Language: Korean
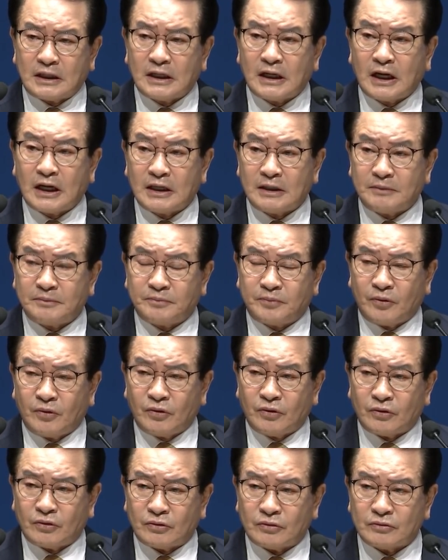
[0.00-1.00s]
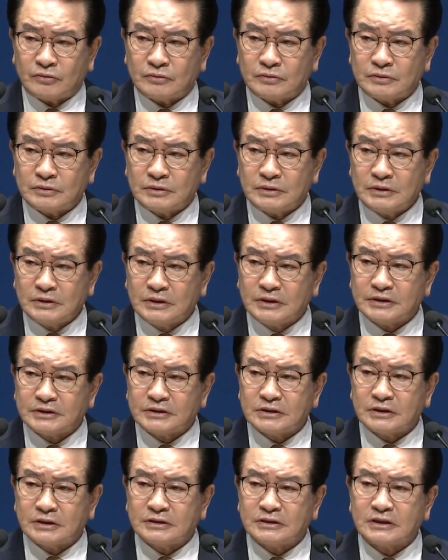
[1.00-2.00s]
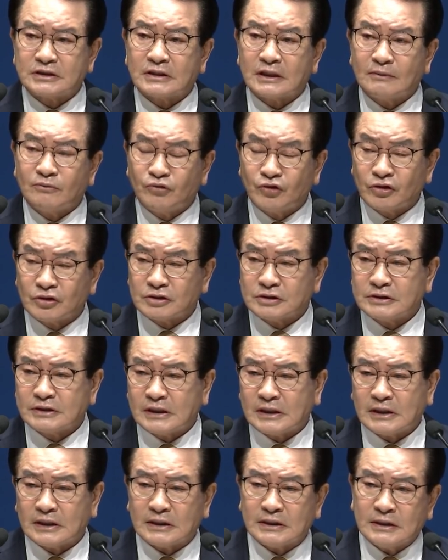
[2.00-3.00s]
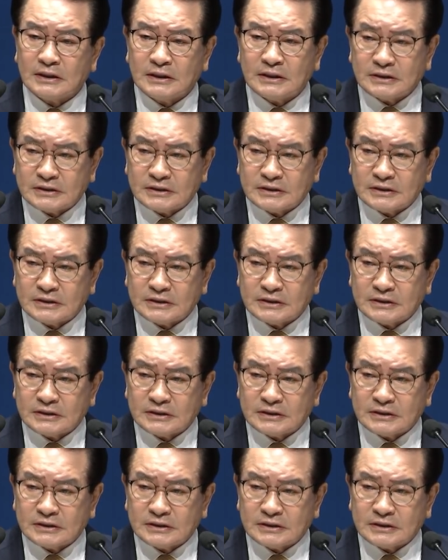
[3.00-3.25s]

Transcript: 하나님의 보호 이것이 언제 다 무너지냐?